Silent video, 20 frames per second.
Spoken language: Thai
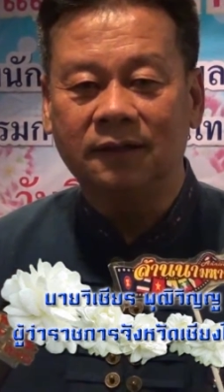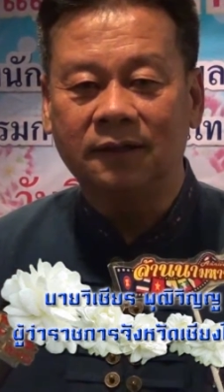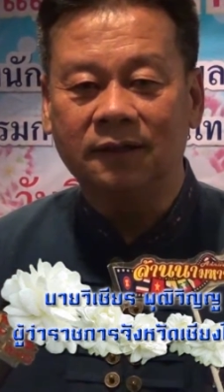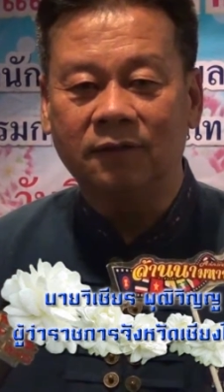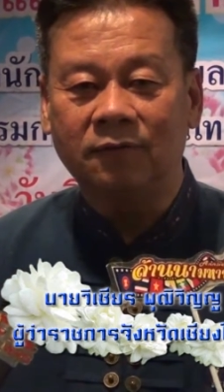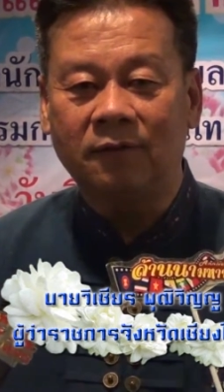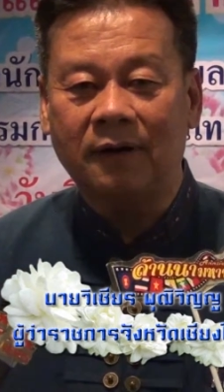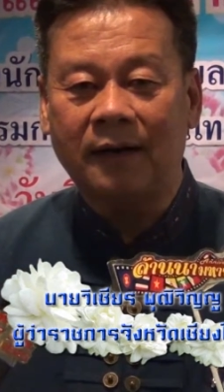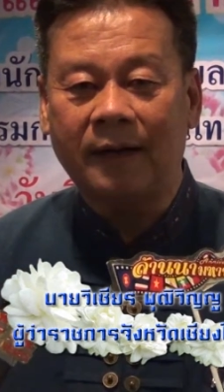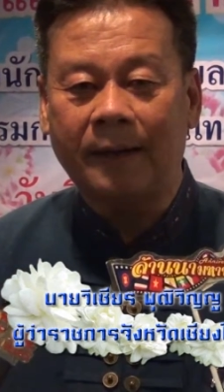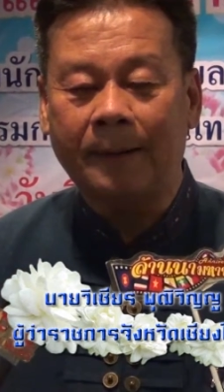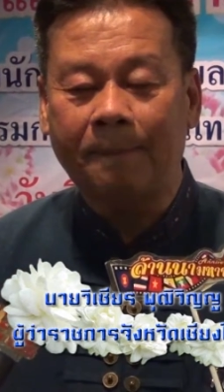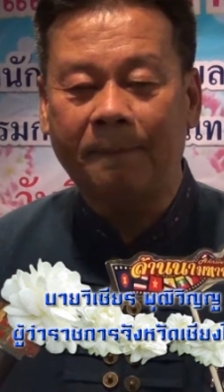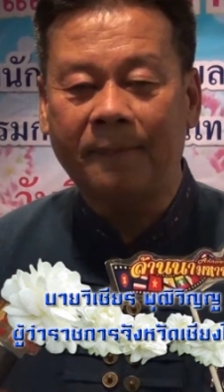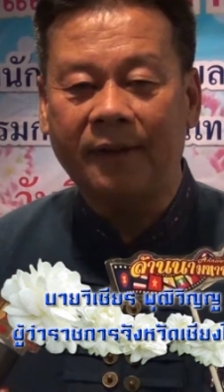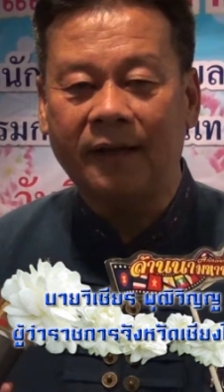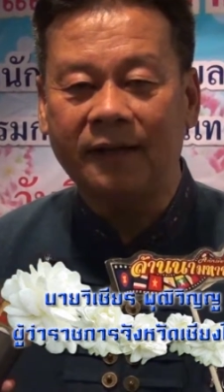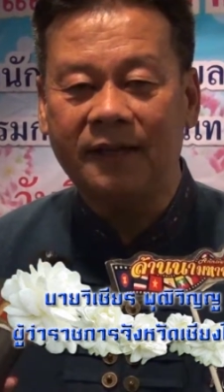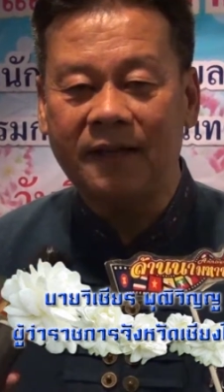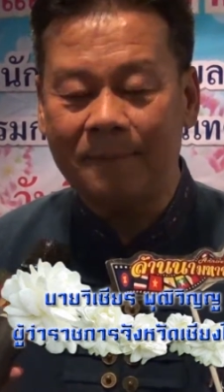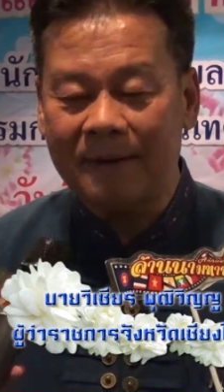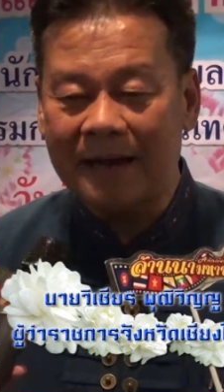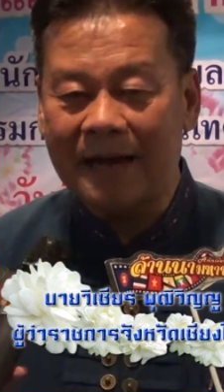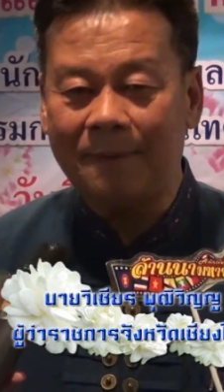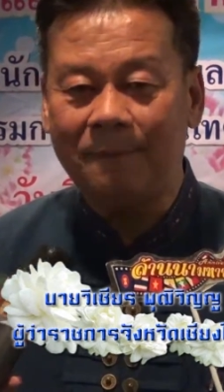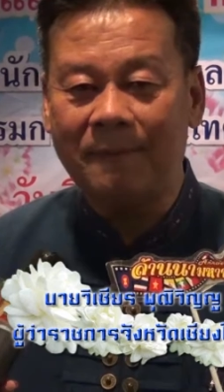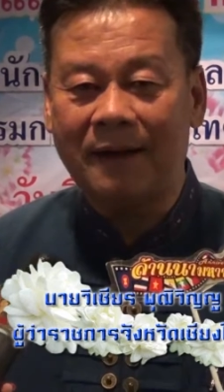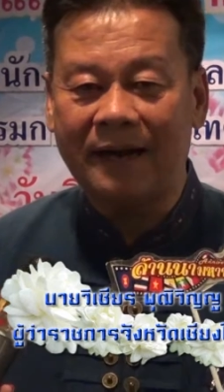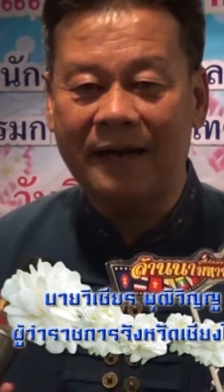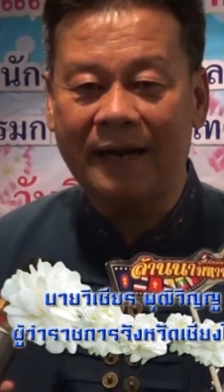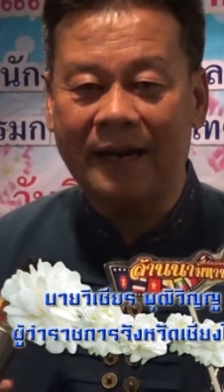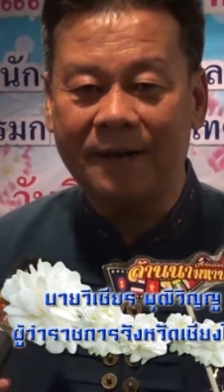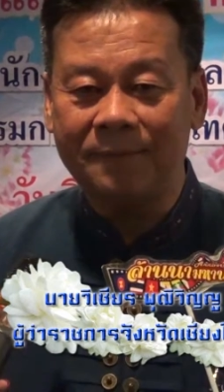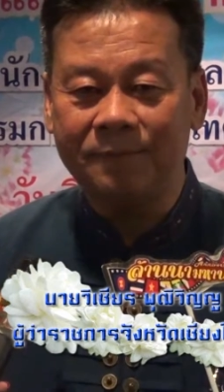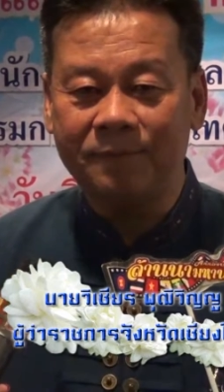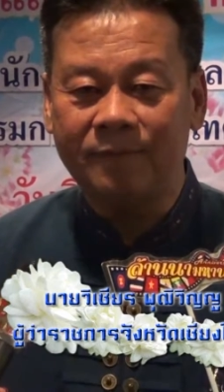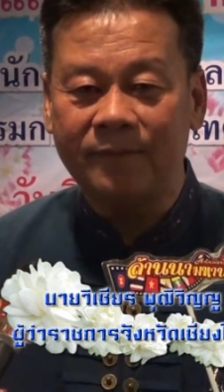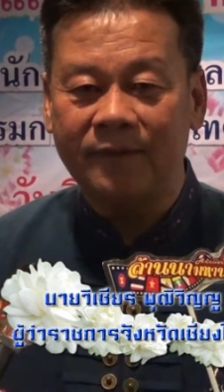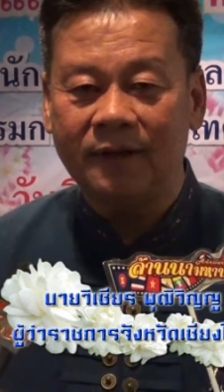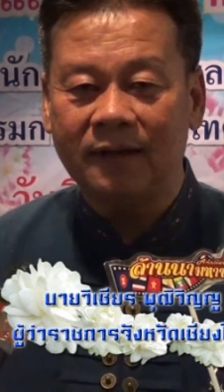ถือว่าที่ผ่านมานั้น
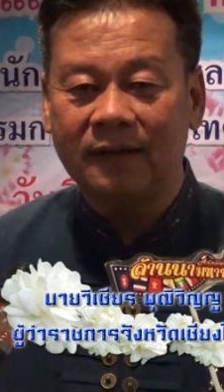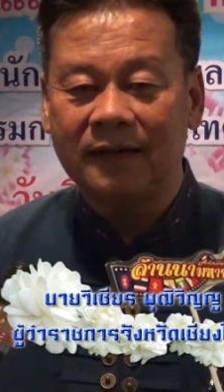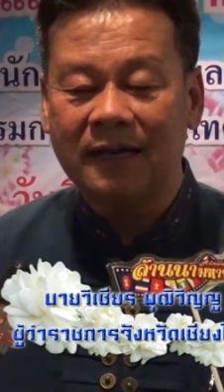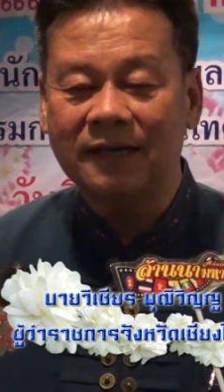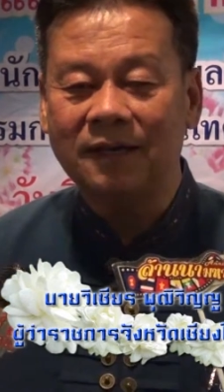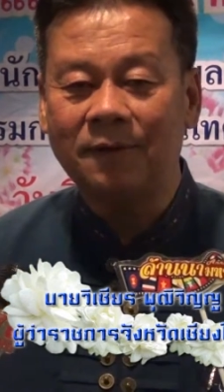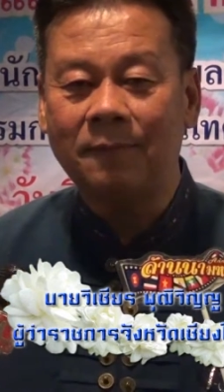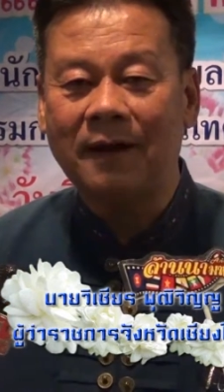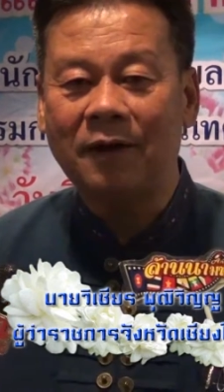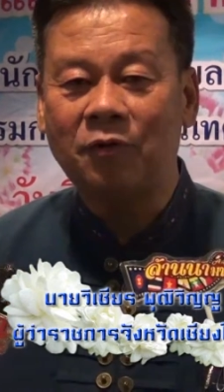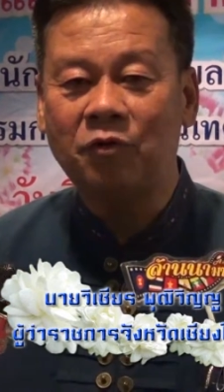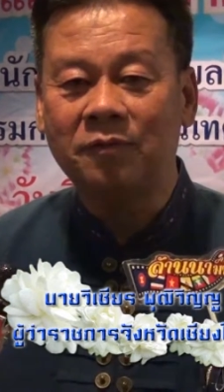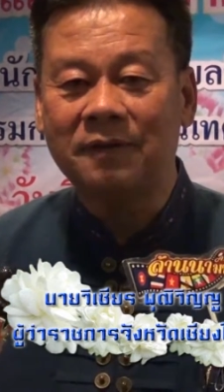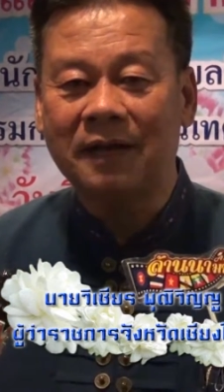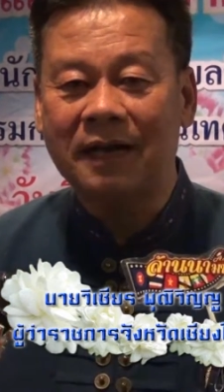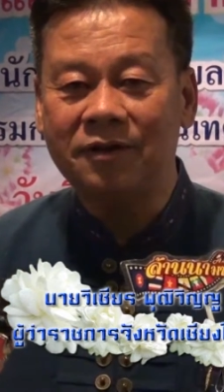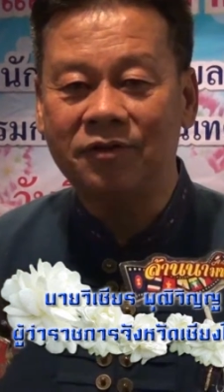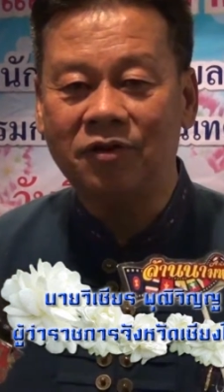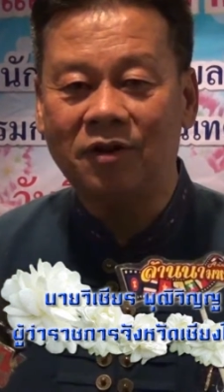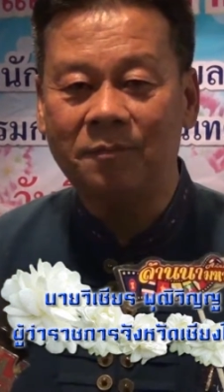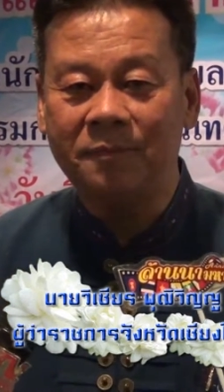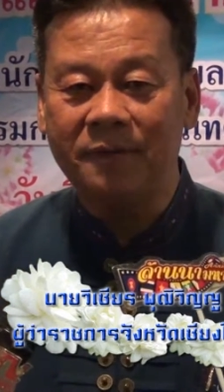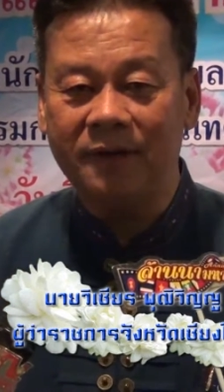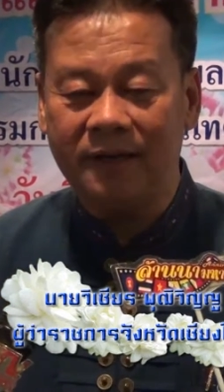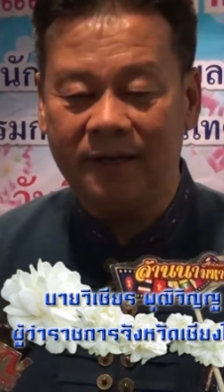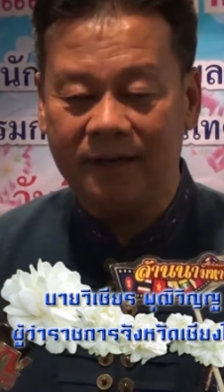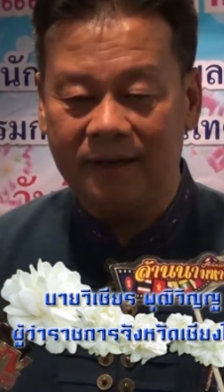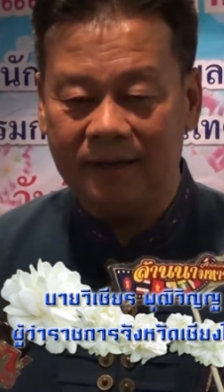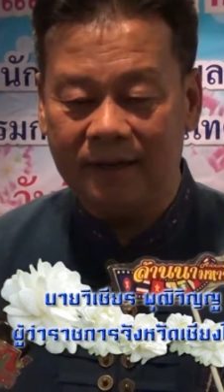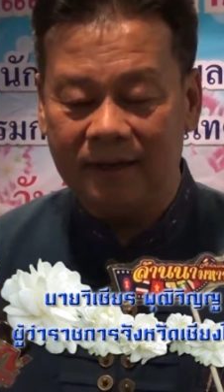การทำงานร่วมกันย่อมมี